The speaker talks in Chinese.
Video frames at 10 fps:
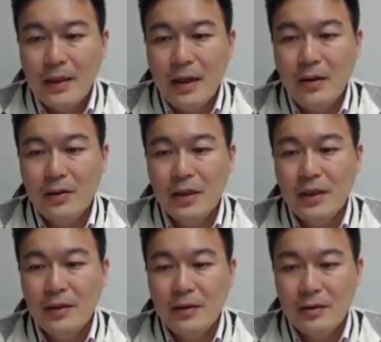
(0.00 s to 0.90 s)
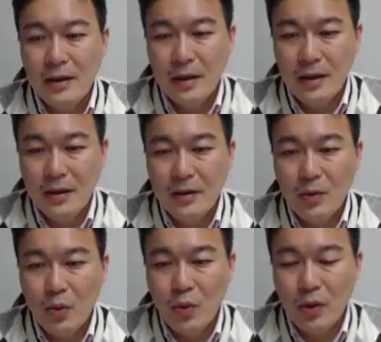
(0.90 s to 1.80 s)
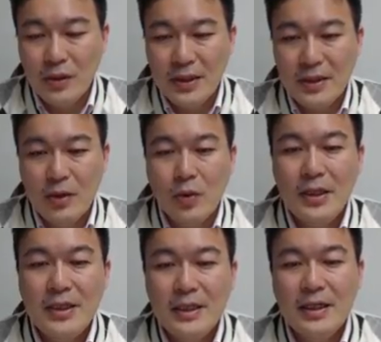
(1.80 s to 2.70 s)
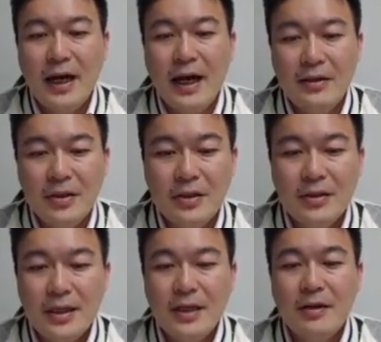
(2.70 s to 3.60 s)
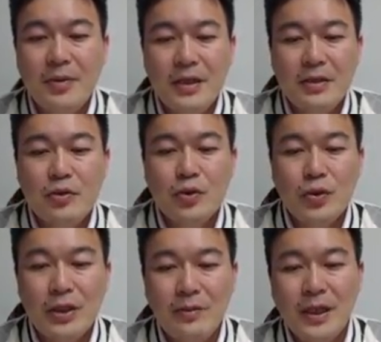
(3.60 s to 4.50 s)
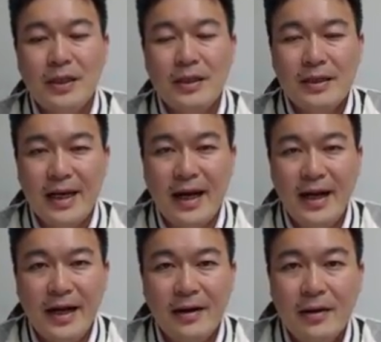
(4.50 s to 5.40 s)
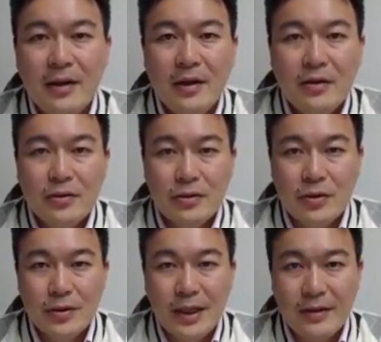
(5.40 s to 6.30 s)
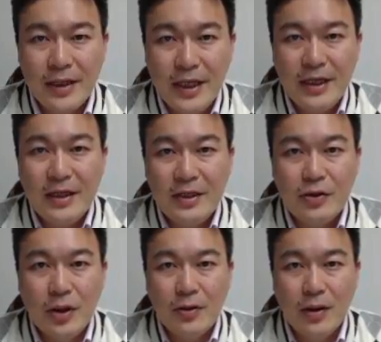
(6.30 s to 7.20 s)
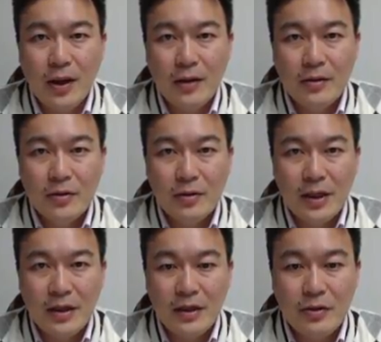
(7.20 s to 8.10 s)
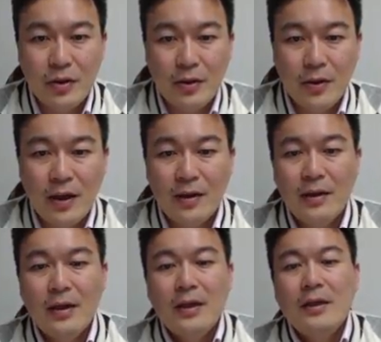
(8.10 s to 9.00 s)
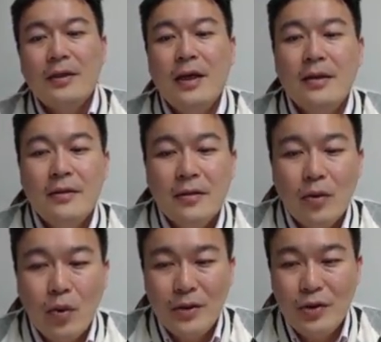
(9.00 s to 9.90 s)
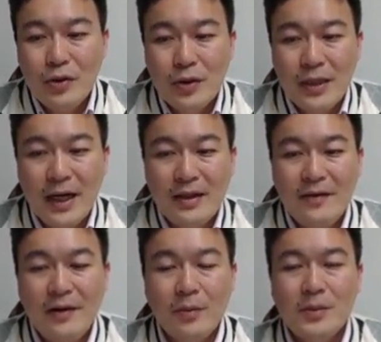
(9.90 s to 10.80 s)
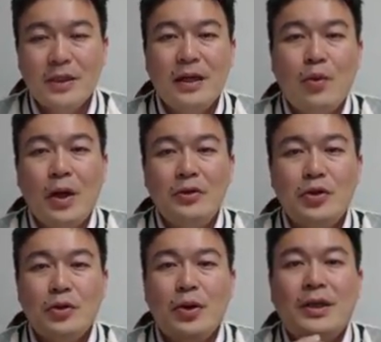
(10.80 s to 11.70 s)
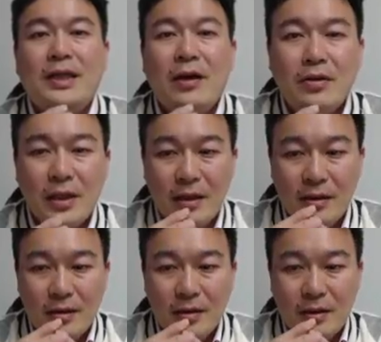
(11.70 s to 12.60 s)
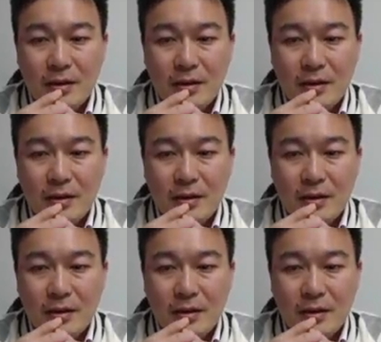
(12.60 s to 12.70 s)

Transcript: 然后呢，呃，我其实关心的还是这一个偏心柱里面的材料所受到的应力状况，受到应力状况。那弯矩最大的地方，我们知道弯矩会造成。